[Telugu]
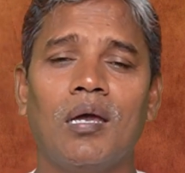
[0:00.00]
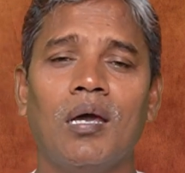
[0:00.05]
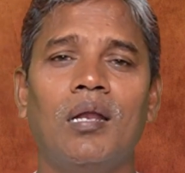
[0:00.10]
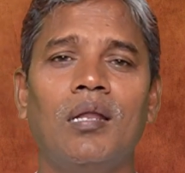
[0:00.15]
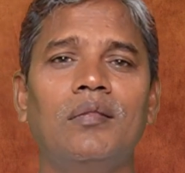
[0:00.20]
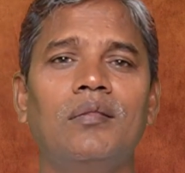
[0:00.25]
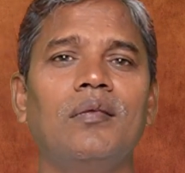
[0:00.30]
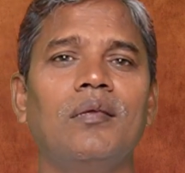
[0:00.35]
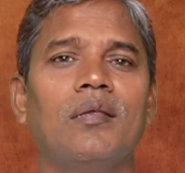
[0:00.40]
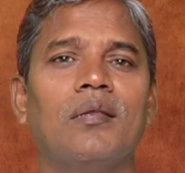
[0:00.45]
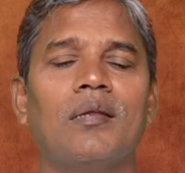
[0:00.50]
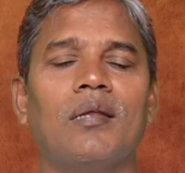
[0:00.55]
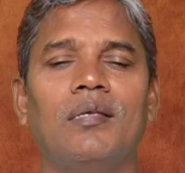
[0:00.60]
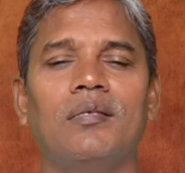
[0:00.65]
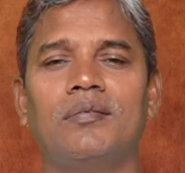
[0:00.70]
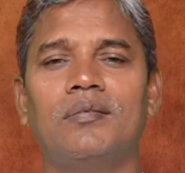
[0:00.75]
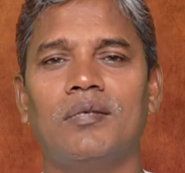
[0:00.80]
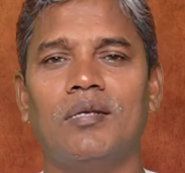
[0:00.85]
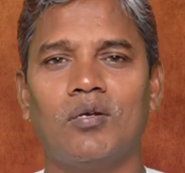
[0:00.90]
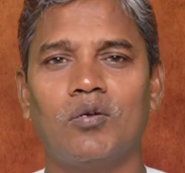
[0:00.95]
గలతీ
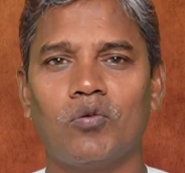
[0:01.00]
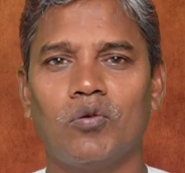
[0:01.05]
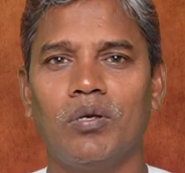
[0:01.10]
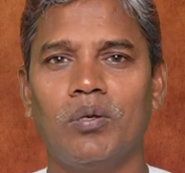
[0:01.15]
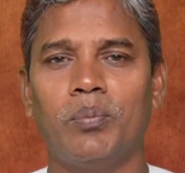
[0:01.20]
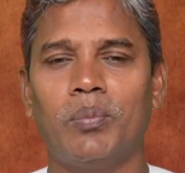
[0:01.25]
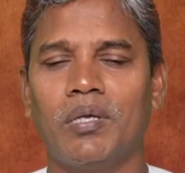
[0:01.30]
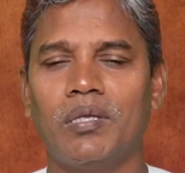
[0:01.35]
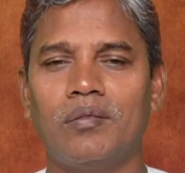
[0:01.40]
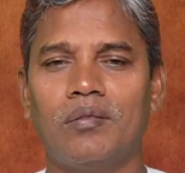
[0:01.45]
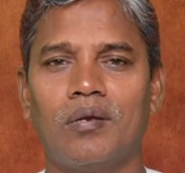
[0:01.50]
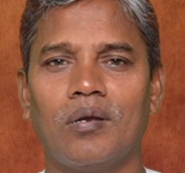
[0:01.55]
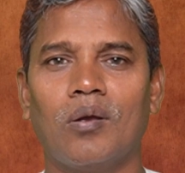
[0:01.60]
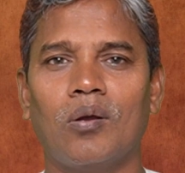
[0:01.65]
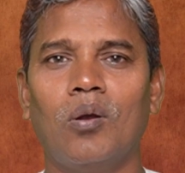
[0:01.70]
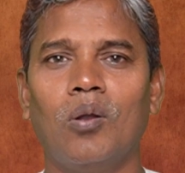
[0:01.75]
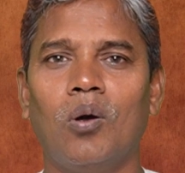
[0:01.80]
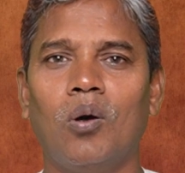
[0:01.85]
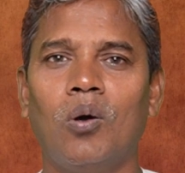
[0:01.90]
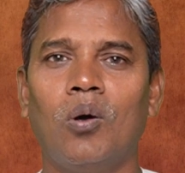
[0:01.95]
రాసినటువంటి
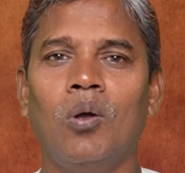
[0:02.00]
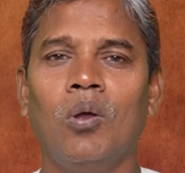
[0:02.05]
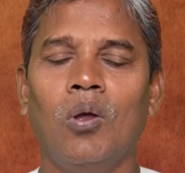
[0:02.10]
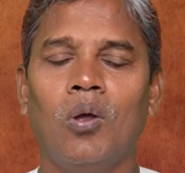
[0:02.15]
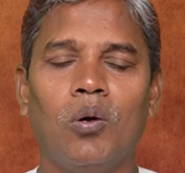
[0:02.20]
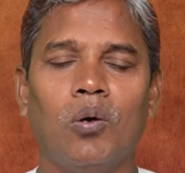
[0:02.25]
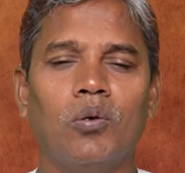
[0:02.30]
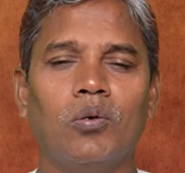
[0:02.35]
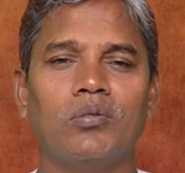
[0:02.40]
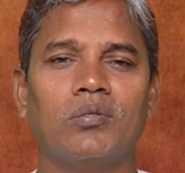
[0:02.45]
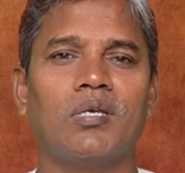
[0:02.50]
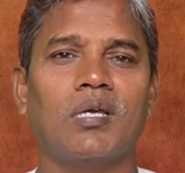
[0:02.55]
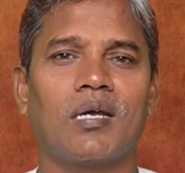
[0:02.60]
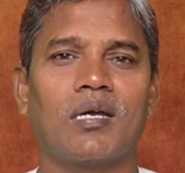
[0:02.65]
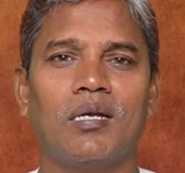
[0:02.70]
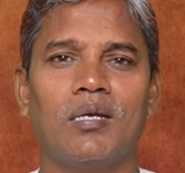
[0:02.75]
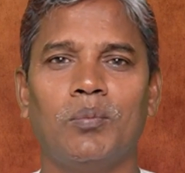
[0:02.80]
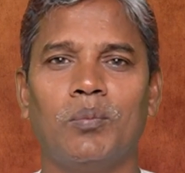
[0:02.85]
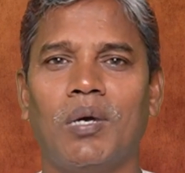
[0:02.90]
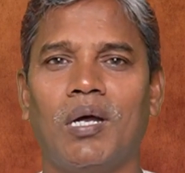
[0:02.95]
పత్రికలో ఓ
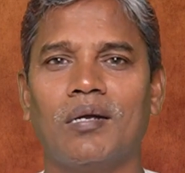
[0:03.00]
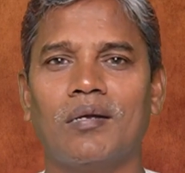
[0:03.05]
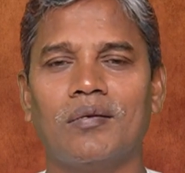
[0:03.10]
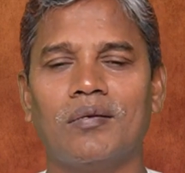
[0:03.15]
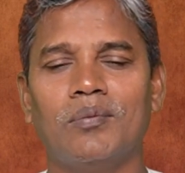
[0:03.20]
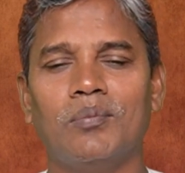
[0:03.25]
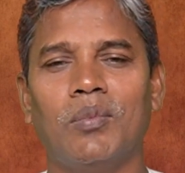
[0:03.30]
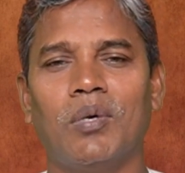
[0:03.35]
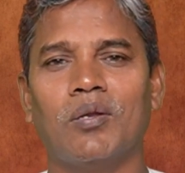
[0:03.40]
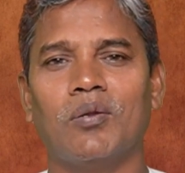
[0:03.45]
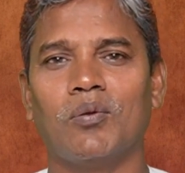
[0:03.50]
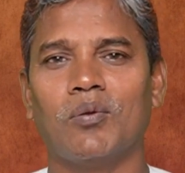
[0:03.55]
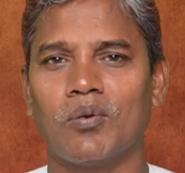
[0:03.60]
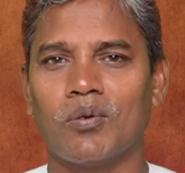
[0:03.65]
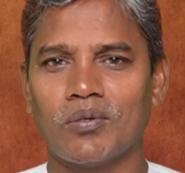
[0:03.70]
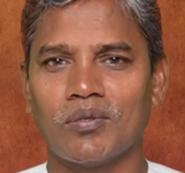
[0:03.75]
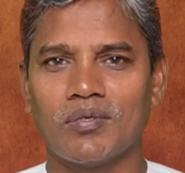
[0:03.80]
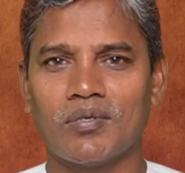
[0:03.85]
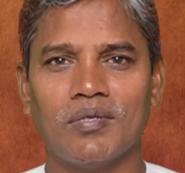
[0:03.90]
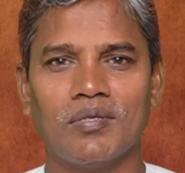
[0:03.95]
చక్కటి మాటను మనం ఈ
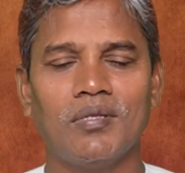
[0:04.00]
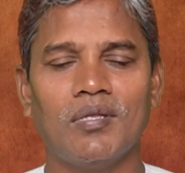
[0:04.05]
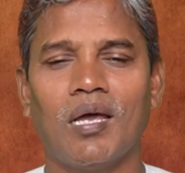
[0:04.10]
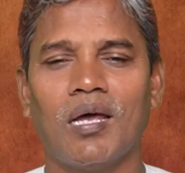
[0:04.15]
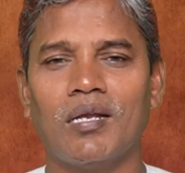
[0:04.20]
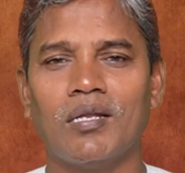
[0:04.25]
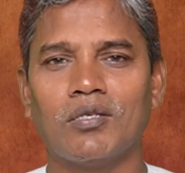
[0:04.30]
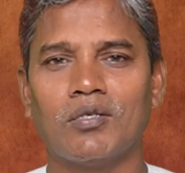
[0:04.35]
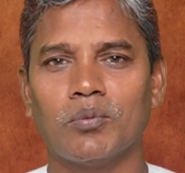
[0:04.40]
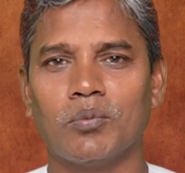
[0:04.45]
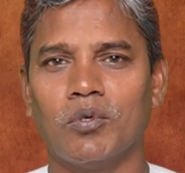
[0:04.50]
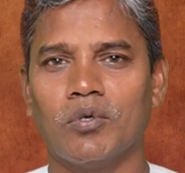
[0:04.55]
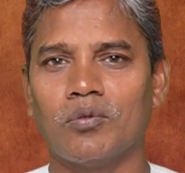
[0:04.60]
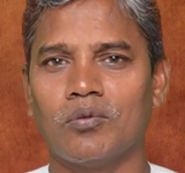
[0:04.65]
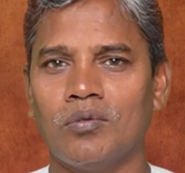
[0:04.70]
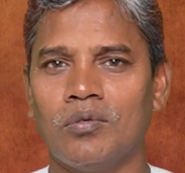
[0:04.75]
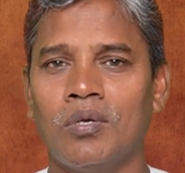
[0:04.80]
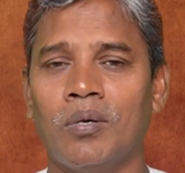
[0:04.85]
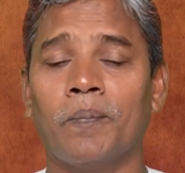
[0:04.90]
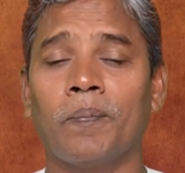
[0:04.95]
రోజున
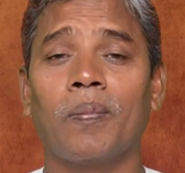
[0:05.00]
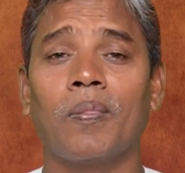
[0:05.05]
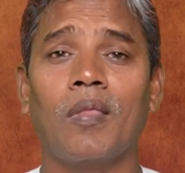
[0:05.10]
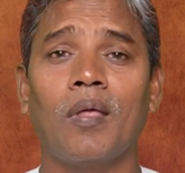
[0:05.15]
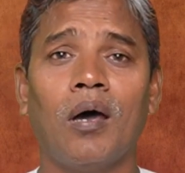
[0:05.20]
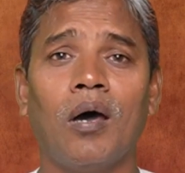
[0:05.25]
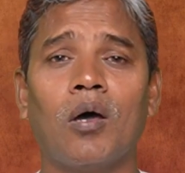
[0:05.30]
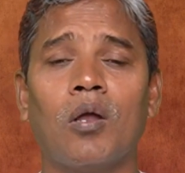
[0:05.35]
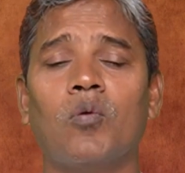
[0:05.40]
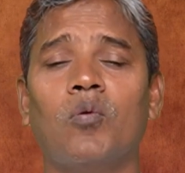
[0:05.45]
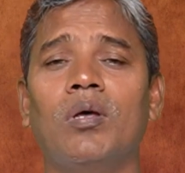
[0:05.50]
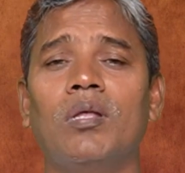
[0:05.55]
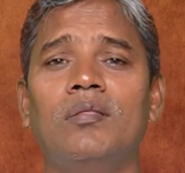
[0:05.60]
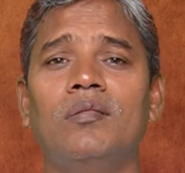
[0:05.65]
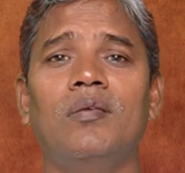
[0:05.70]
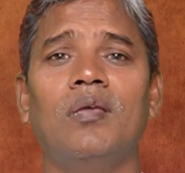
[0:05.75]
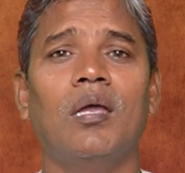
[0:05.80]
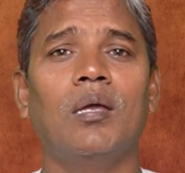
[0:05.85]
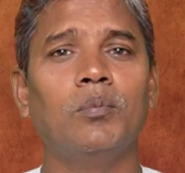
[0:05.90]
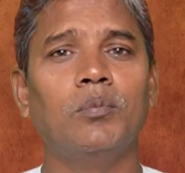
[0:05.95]
ధ్యానించబోతున్నాం ఆరో
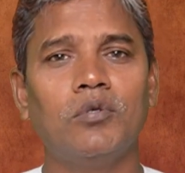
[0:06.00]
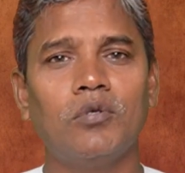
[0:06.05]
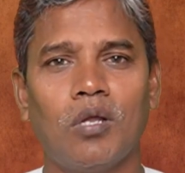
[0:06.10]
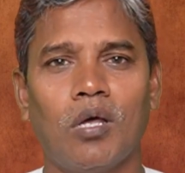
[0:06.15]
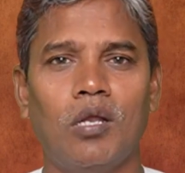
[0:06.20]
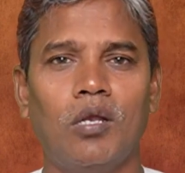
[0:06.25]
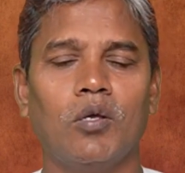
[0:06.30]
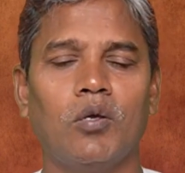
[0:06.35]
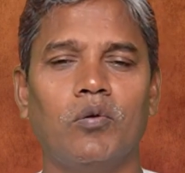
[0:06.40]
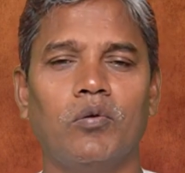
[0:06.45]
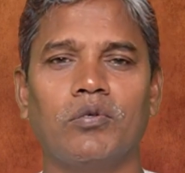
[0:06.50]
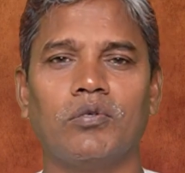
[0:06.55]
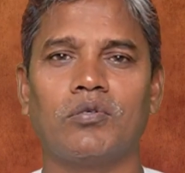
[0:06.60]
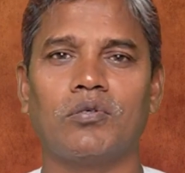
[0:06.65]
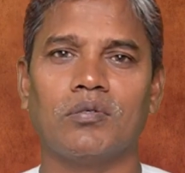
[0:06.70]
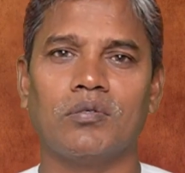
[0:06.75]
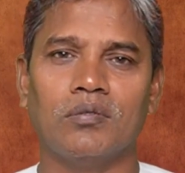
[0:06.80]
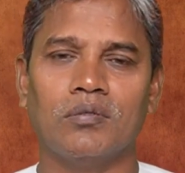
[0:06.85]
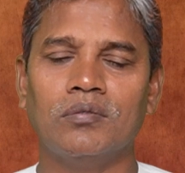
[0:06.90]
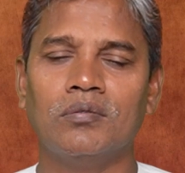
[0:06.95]
అధ్యాయము నాలుగో
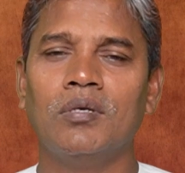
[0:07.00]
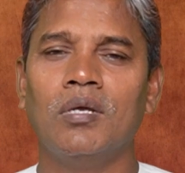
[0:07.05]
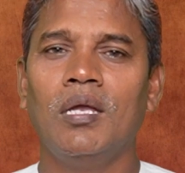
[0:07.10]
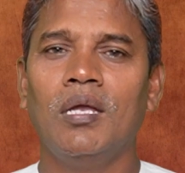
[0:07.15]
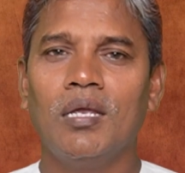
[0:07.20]
వచనం